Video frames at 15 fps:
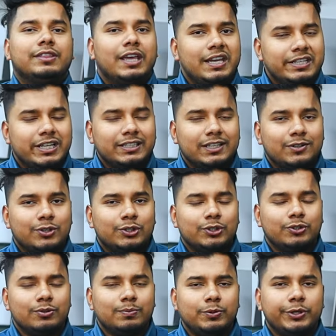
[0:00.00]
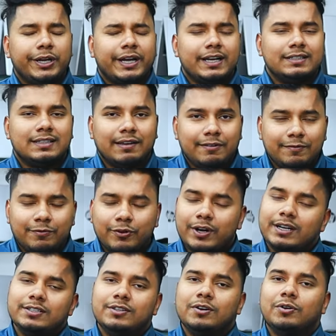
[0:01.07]
তেইশ হাজার নশো নব্বই টাকায় সেভেন ফোর
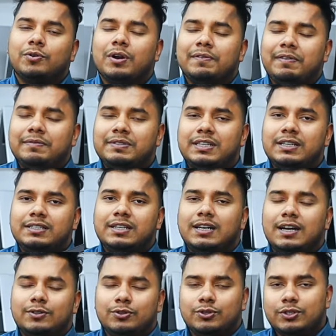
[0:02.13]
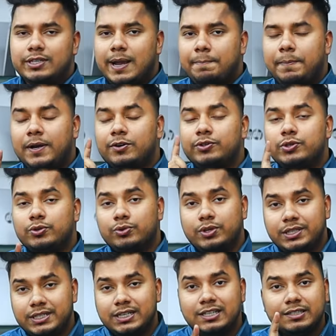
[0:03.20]
এইট জিরো কোরআ ফাইভ সিক্স জেন আট দুশো ছাপ্পান্ন চোদ্দো
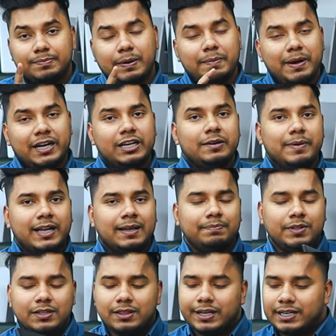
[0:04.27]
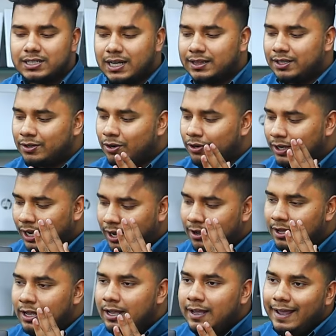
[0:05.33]
ইঞ্চি ডিসপ্লে ব্যাটারি ব্যাকআপ তিন থেকে সাড়ে তিন ঘন্টা
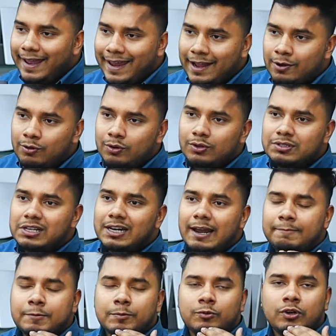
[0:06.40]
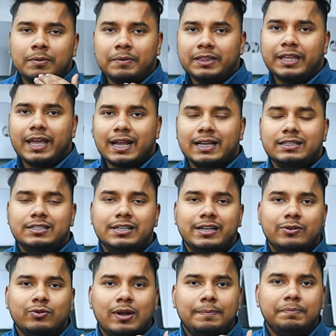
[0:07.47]
এগুলো যে ল্যাপটপগুলো আমরা দেখাচ্ছি
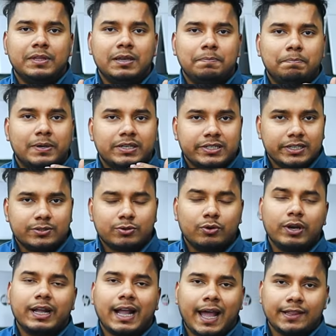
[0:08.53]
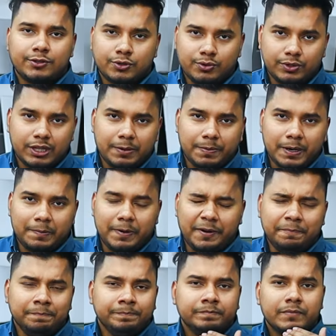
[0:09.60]
এগুলো আপনি পারচেস করে কাজ করতে
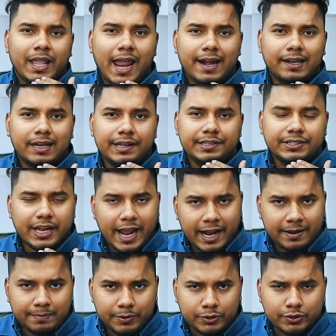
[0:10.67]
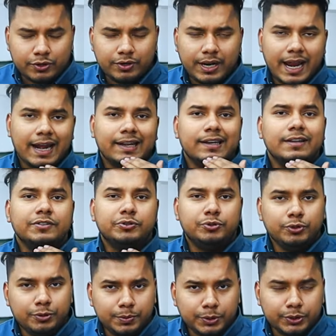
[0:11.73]
পারবেন অ্যাটলিস্ট এক বছর অ্যাটলিস্ট
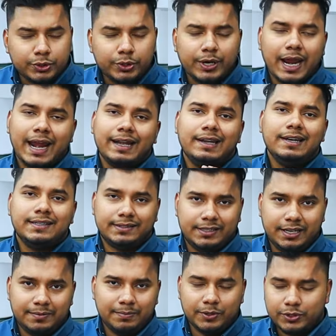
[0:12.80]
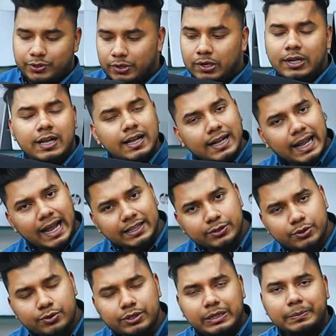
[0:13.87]
দুই বছর অ্যাটলিস্ট তিন বছর কাজ
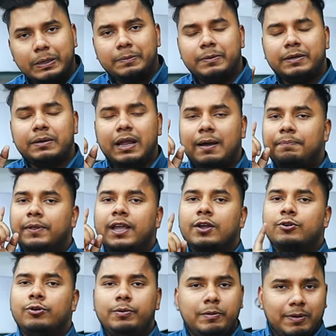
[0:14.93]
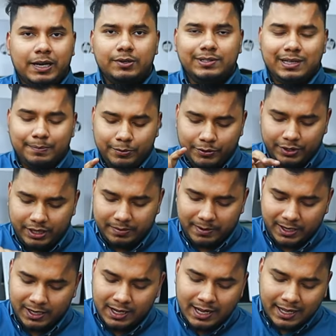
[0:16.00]
করতে পারবেন আপনাকে খুবই ভালো সাপোর্ট
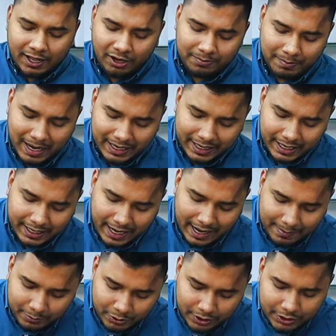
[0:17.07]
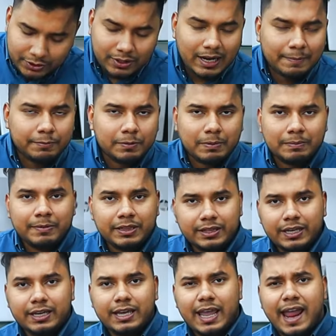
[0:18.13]
দিবে কারণ মার্কেটে এমনও কিছু ল্যাপটপ আমরা
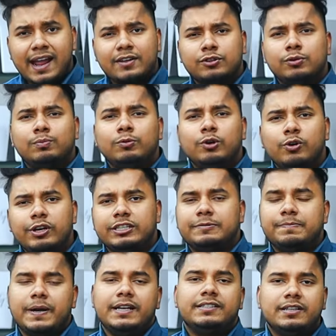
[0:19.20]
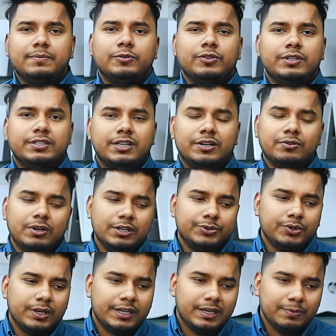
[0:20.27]
দেখি একদম লোয়েস্ট প্রাইসের মধ্যে যেগুলো
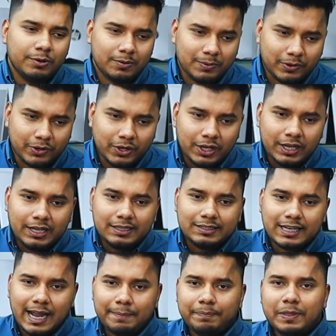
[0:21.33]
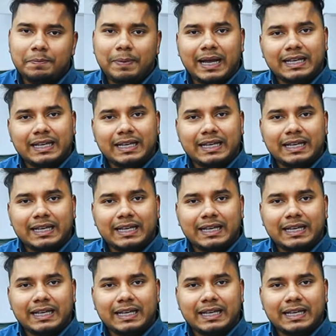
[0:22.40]
আসলে কি বলবো যে আপনি